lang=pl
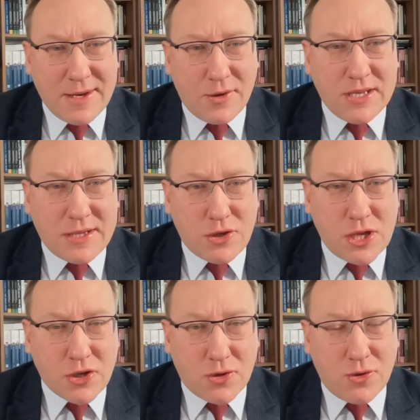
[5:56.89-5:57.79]

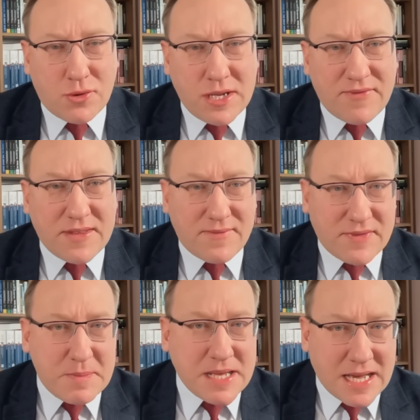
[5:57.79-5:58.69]
logistyczne rządu, który
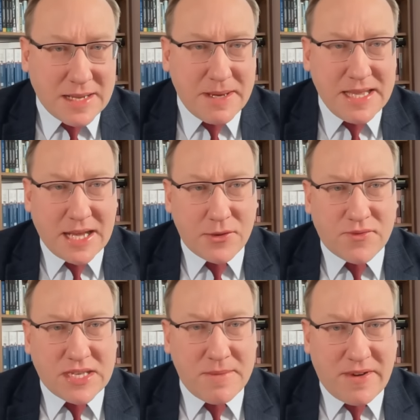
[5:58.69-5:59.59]
wspiera
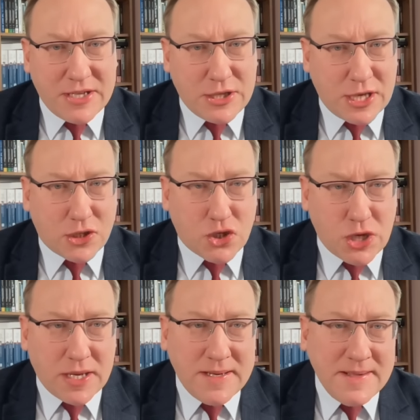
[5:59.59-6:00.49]
rebeliantów z M23.